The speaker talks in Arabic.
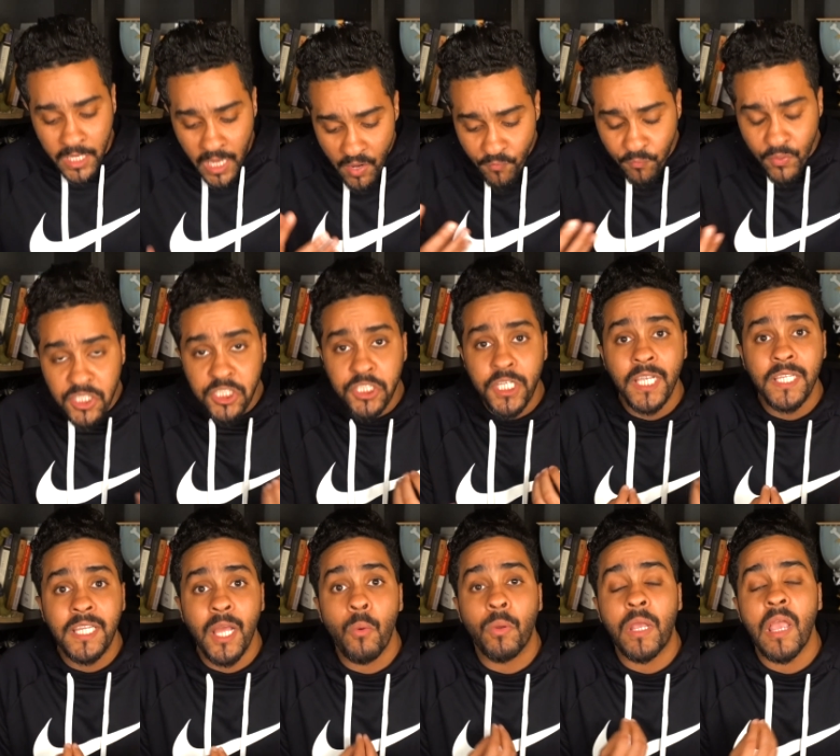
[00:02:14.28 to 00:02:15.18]
كيف
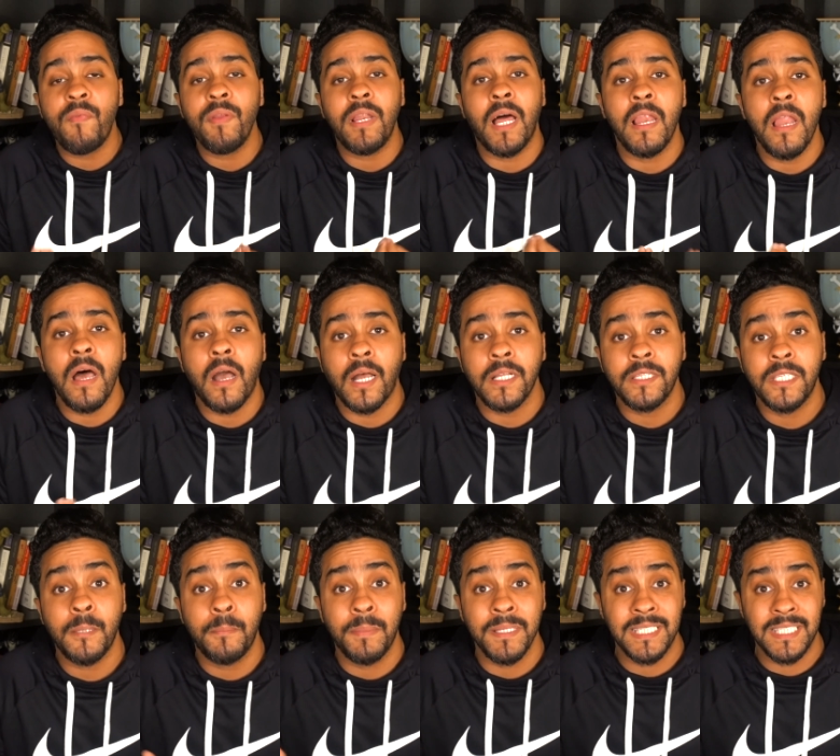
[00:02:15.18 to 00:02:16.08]
الشيء ده وكيف العلاقه
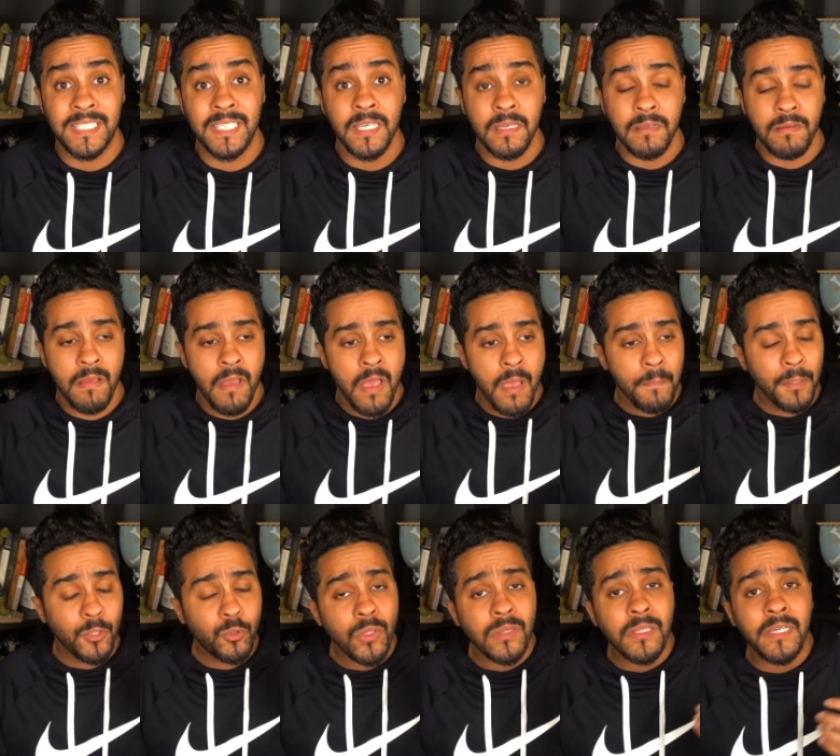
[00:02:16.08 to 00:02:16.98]
دي بتصير
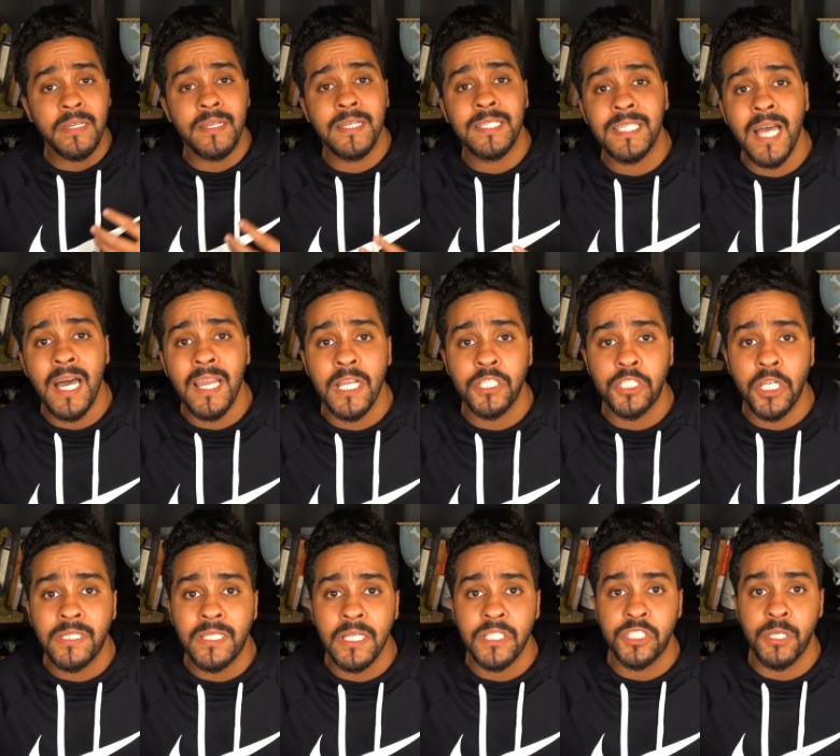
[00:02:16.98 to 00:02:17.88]
بتوضح رساله
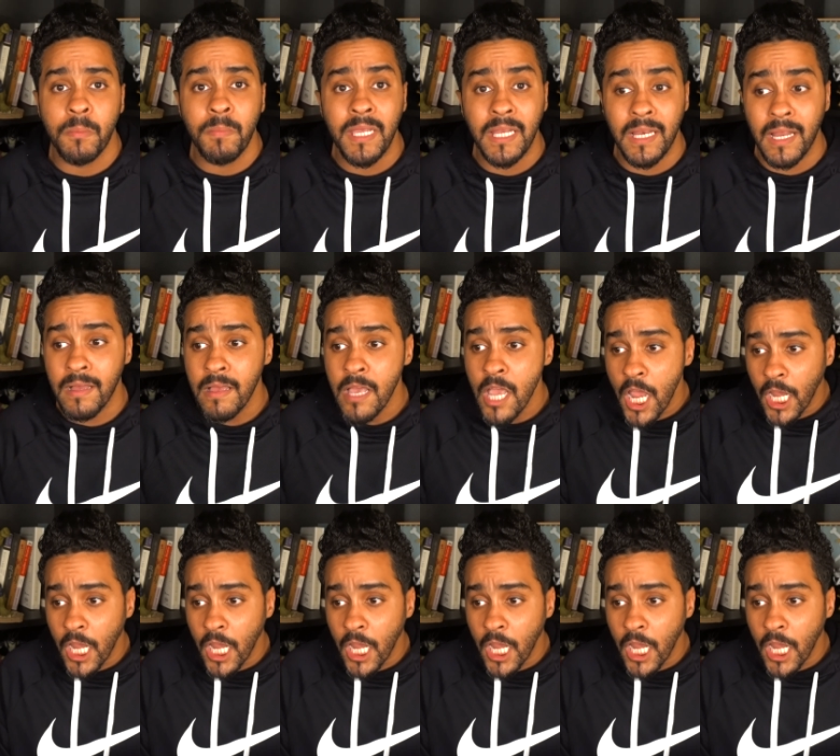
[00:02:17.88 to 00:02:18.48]
جدا جميله